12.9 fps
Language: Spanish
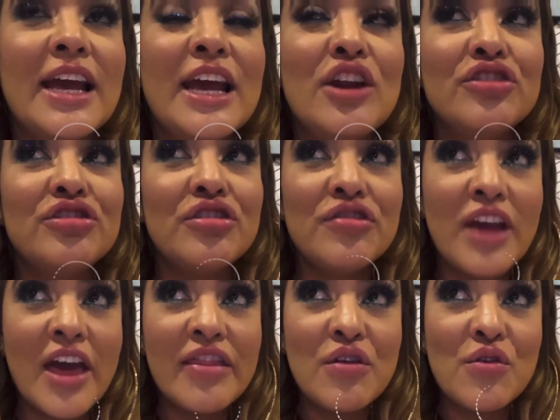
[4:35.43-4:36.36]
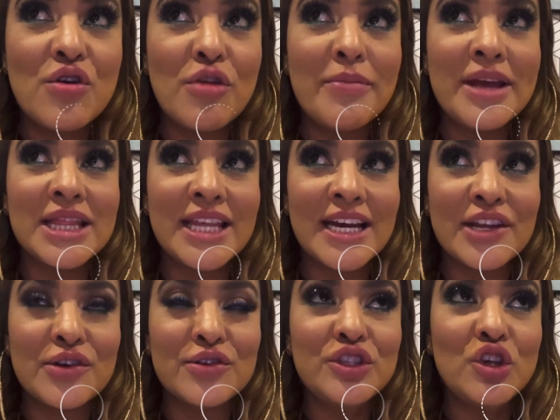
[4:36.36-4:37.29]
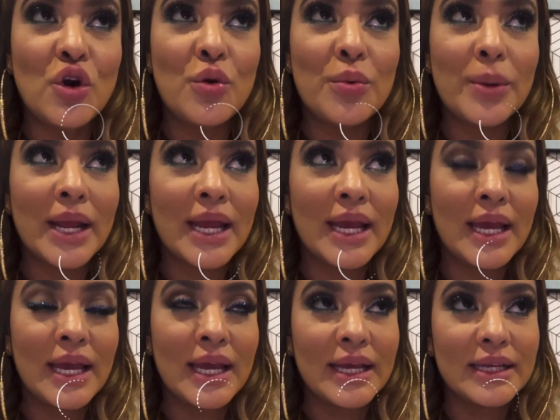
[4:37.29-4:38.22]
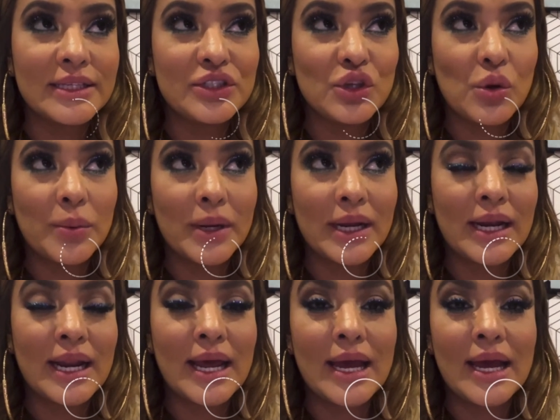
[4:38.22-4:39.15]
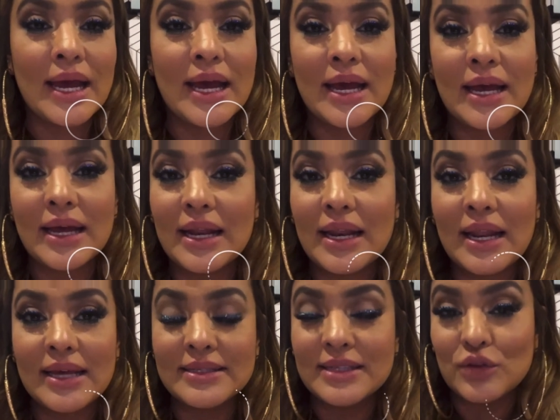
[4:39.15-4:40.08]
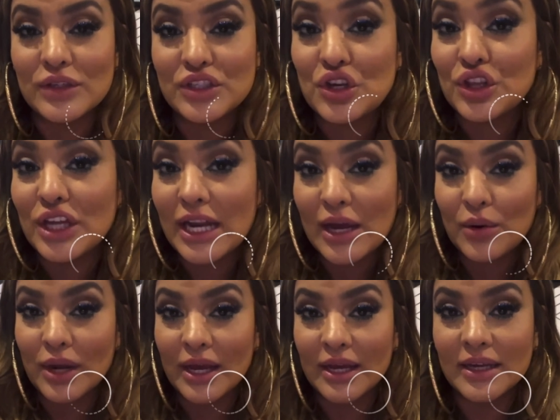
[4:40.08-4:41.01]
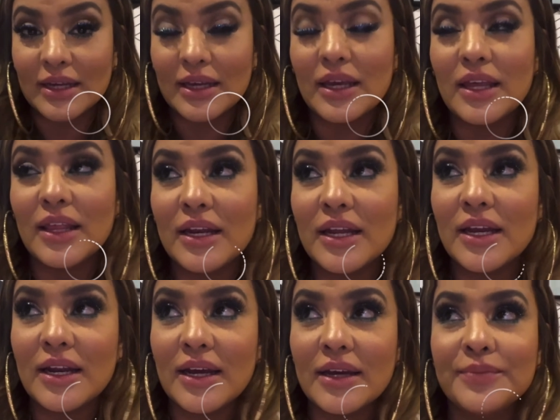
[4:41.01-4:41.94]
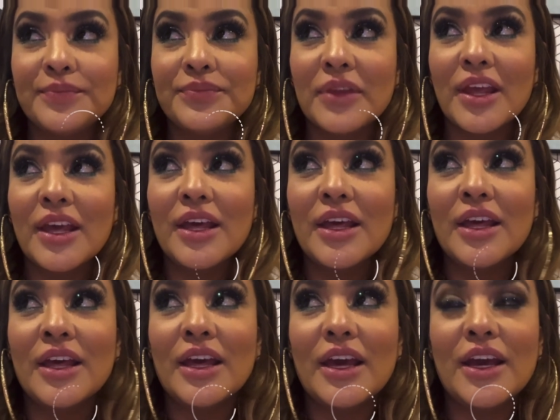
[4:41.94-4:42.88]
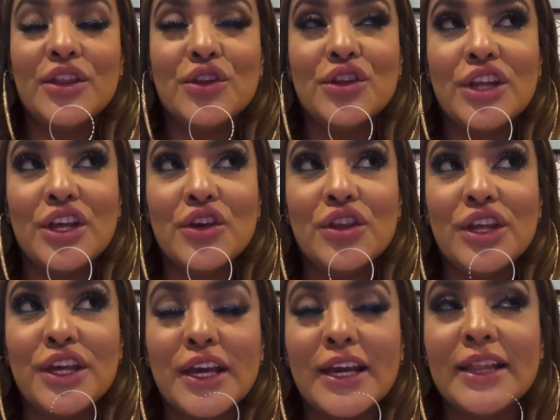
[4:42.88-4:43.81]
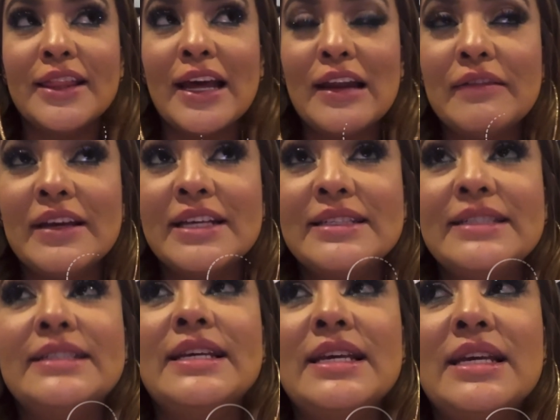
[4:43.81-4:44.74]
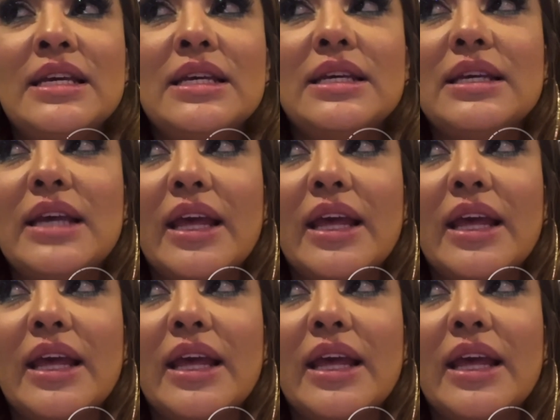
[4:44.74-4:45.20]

el otro día di un comentario sobre, sobre la, situación de Laura y Daniela, en donde yo dije que tal vez sí